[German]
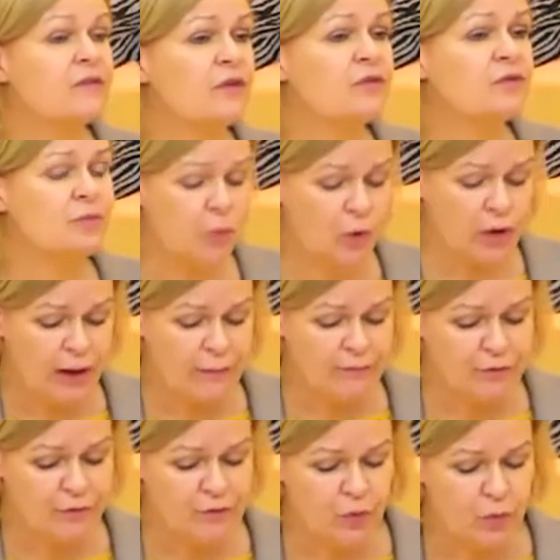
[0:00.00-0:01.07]
Hilfsprogramm
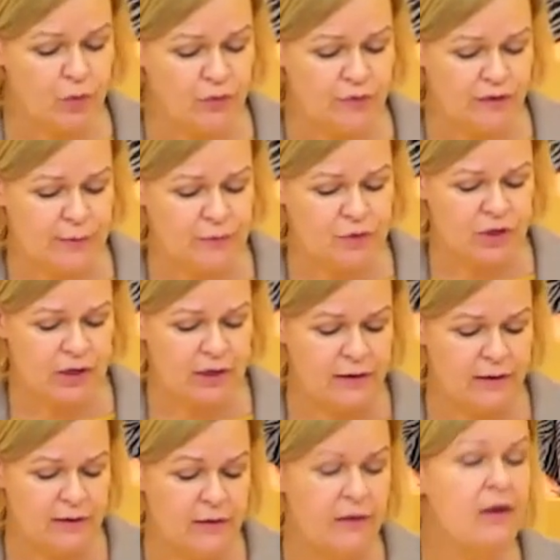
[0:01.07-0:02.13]
für
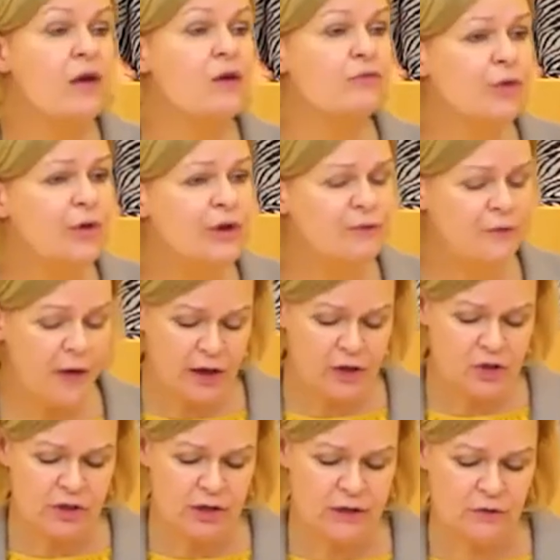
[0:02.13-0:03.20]
Solo-Selbstständige, für die
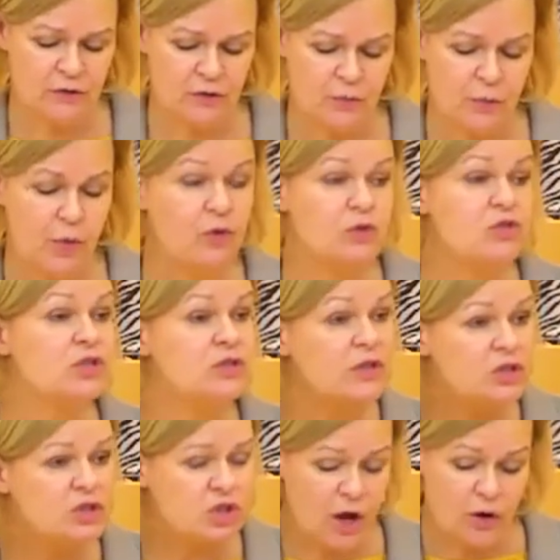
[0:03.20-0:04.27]
Veranstaltungsbranche,
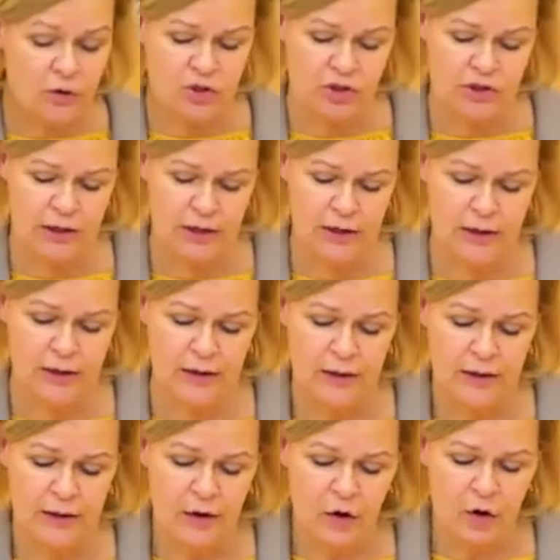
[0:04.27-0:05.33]
die Schausteller.
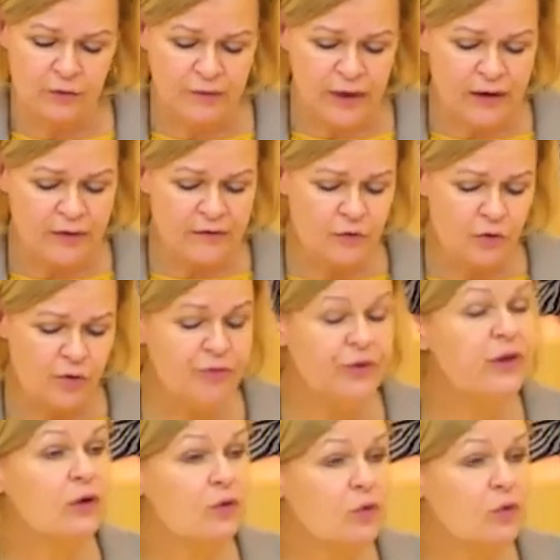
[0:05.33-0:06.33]
Und wenn es nur für den